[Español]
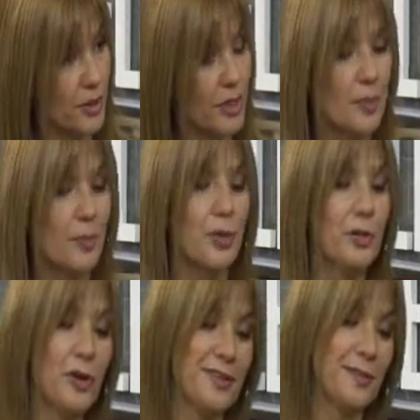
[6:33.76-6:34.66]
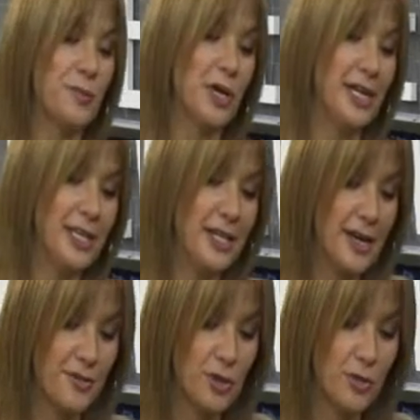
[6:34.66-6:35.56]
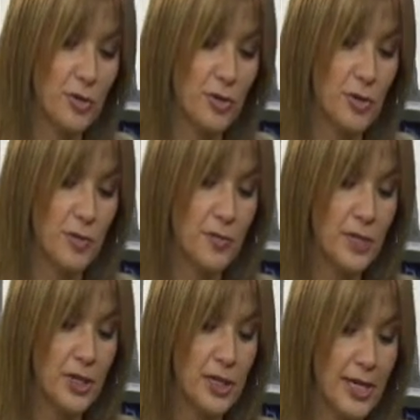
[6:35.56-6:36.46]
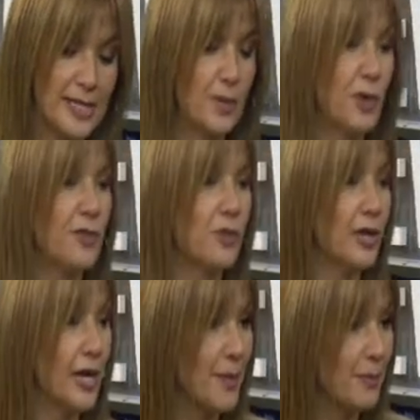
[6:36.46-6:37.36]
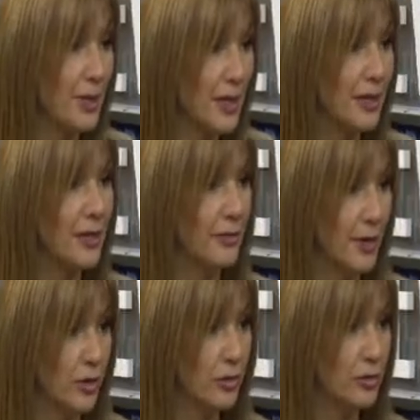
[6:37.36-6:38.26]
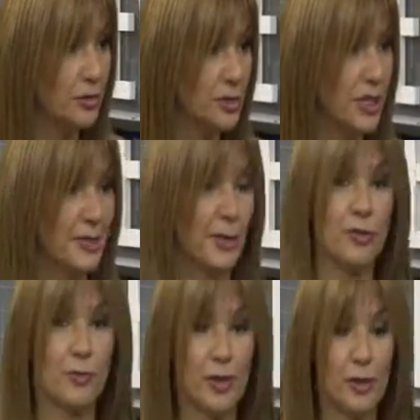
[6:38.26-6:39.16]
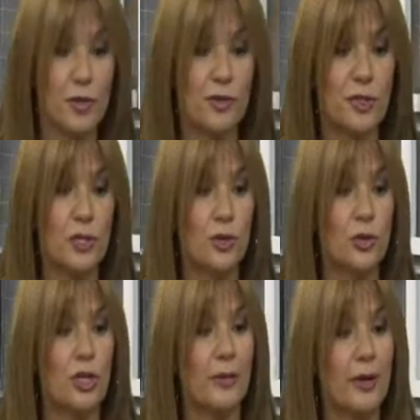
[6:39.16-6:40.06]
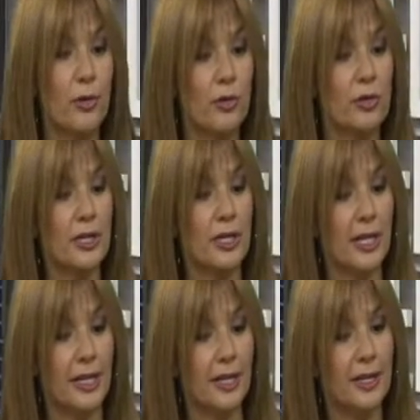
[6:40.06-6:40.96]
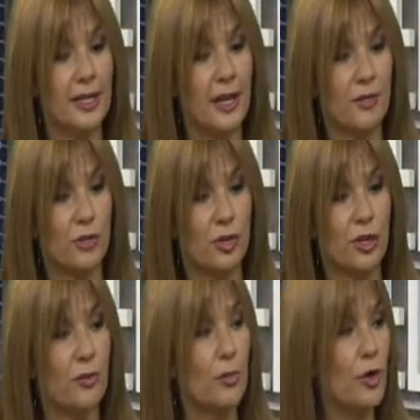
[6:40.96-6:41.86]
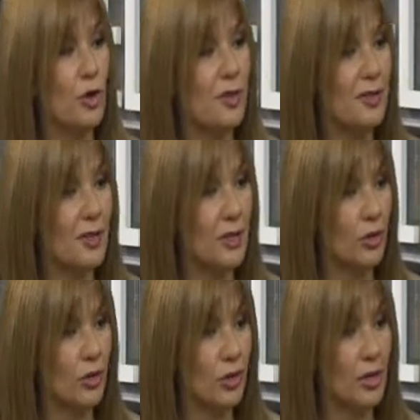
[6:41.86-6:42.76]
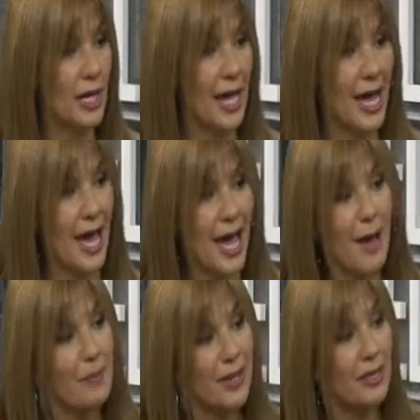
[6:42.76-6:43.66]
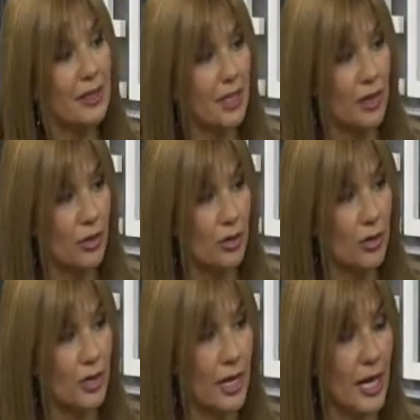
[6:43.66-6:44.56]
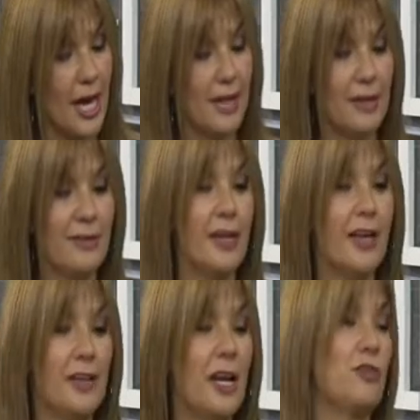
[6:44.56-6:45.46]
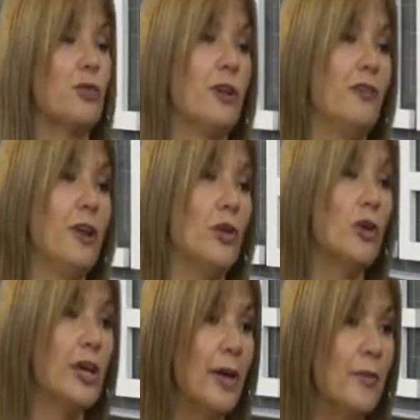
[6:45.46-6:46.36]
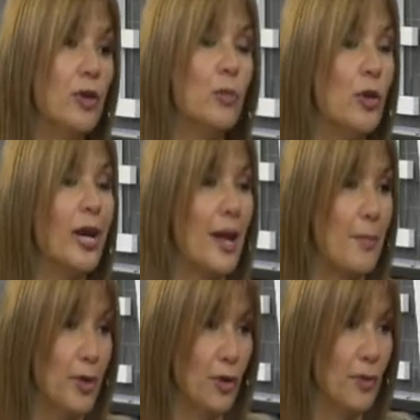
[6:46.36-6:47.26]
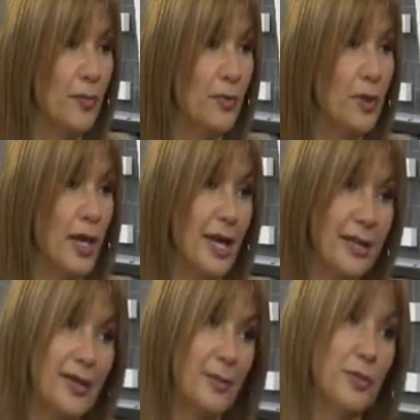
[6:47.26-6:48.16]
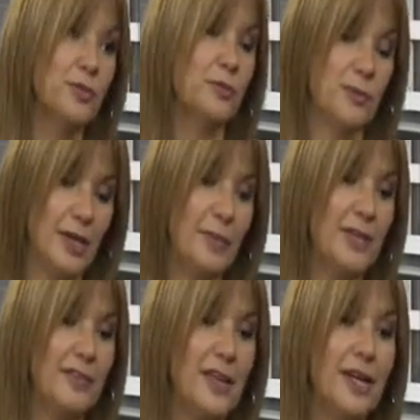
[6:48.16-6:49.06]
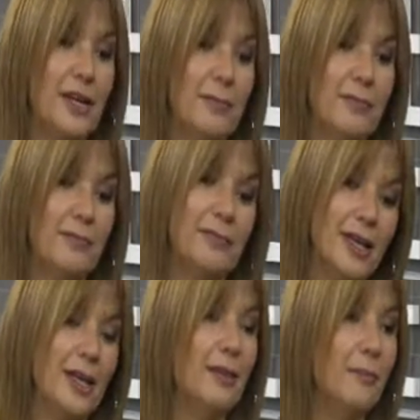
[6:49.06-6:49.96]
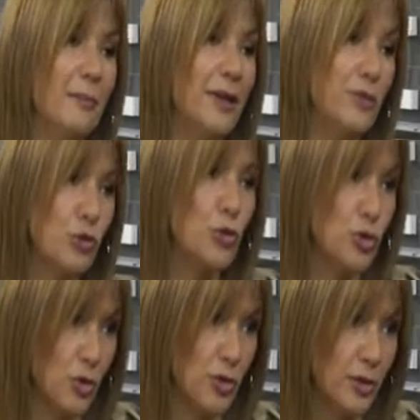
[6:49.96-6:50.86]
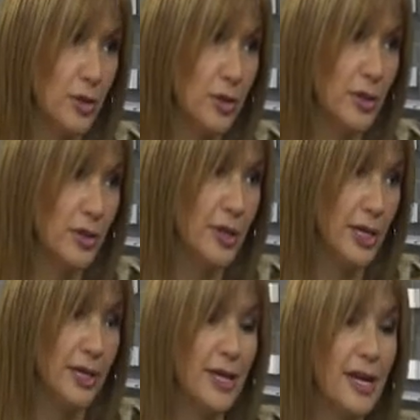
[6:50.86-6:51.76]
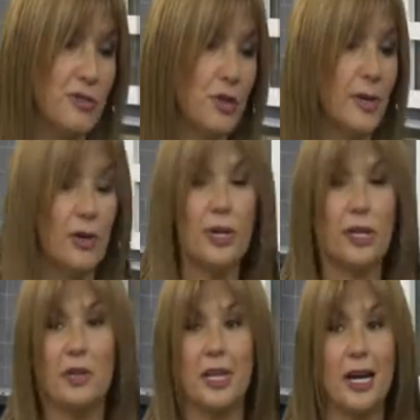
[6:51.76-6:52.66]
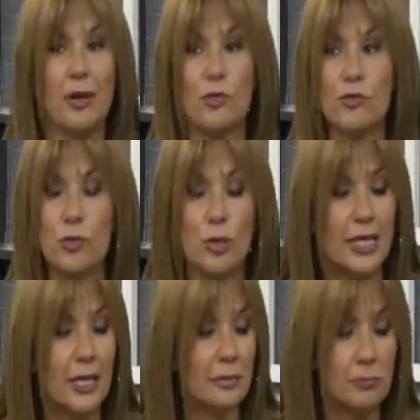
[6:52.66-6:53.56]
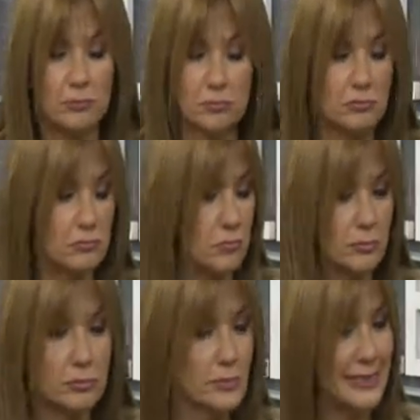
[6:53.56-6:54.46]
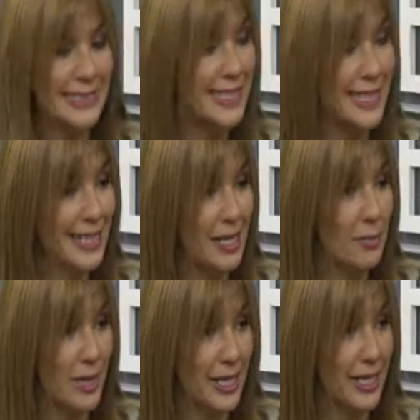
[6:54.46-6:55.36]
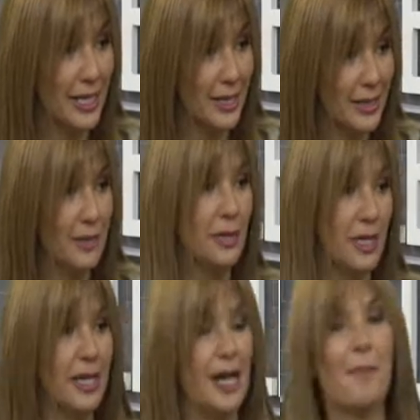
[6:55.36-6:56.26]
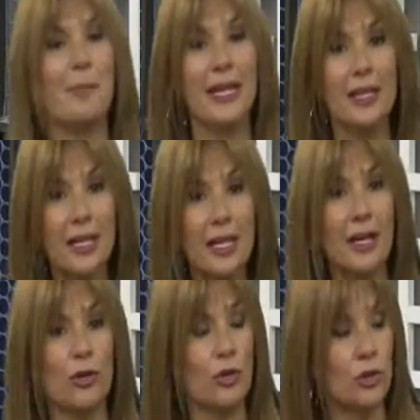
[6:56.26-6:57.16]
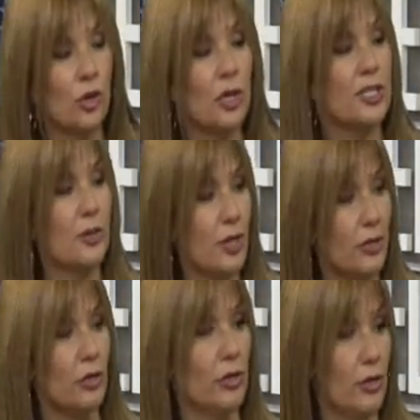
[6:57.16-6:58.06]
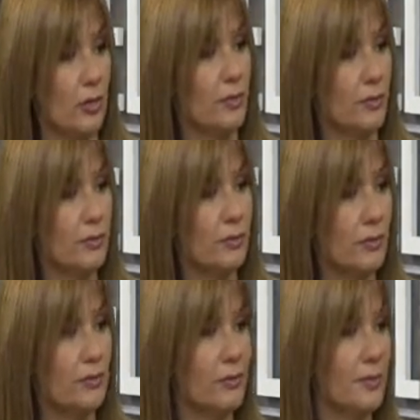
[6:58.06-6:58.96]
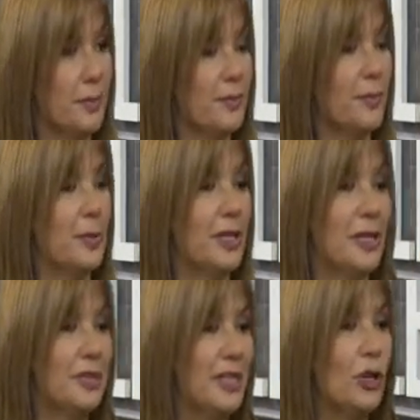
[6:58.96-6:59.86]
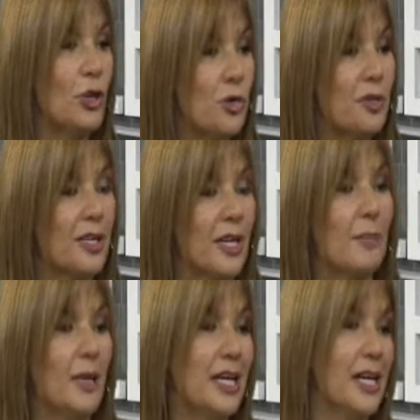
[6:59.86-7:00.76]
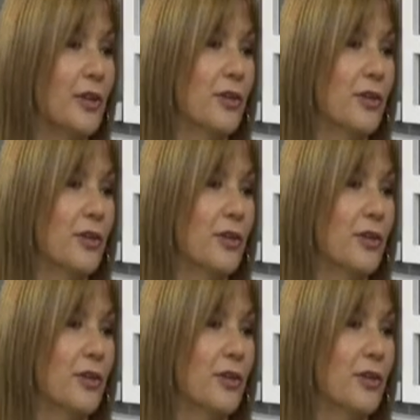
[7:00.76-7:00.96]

Podemos exceptuar en este caso a lo mejor la eyaculación rápida en el varón, ¿sí? la eyaculación precoz, donde el varón, en este caso desde muy jovencito, ha aprendido a desencadenar su reflejo orgásmico muy rápido. Ahí, digamos, el aprendizaje es, suyo. En este caso hay varones que vienen a la consulta, ni siquiera están en pareja, y vienen a aprender el control eyaculatorio. ¿Mm? Pero generalmente los dos están implicados.